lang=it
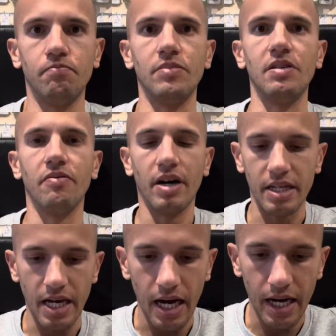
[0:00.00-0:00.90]
di
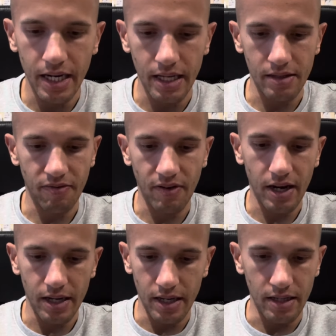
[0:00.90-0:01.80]
variare e di
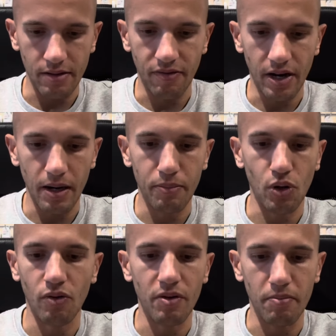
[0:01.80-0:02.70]
fare, di fare le
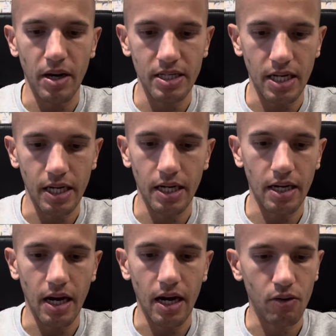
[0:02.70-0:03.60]
prove in base anche
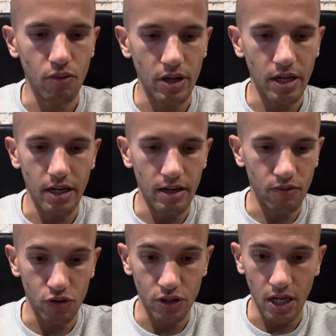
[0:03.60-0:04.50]
alle acque e alle
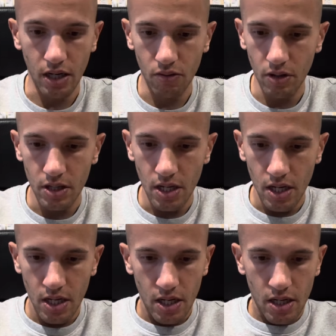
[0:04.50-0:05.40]
vostre acque
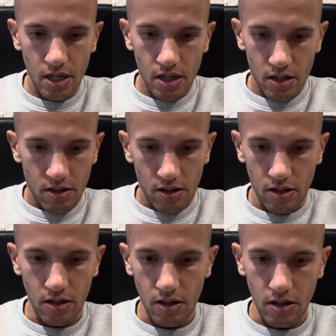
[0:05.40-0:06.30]

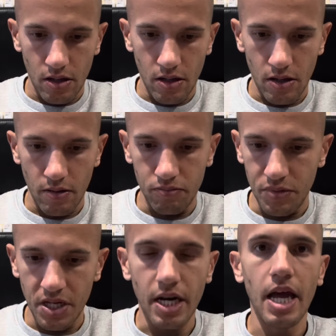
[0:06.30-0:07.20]
e
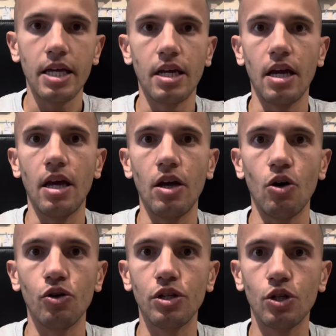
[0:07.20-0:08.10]
direi che
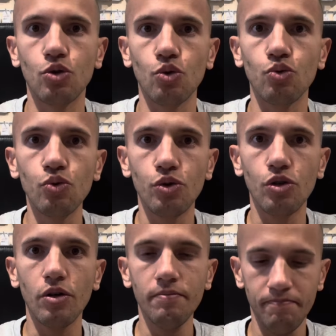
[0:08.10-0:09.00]
ho detto
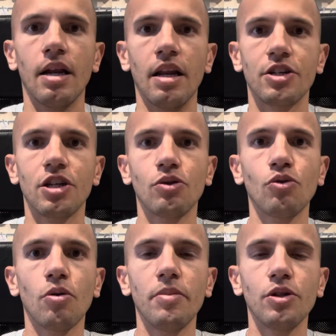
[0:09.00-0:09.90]
tutto. Lasciate un
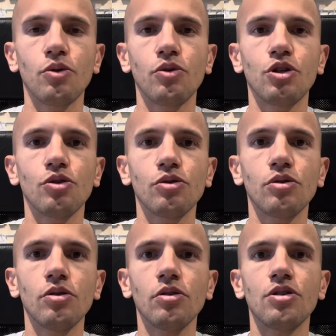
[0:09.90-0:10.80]
commento qui
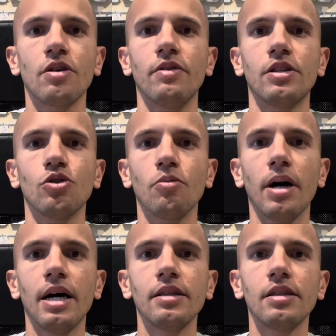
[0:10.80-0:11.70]
sotto se avete
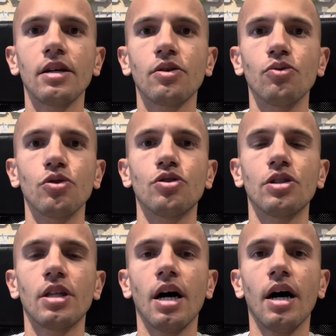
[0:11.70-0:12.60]
domande,
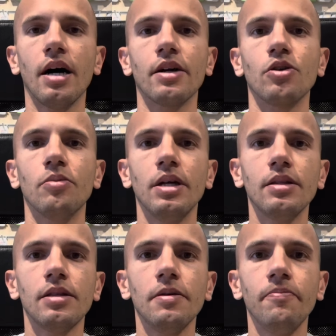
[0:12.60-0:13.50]
curiosità,
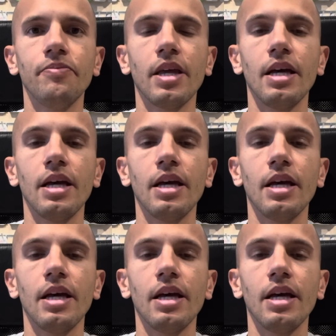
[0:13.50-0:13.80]
argomenti.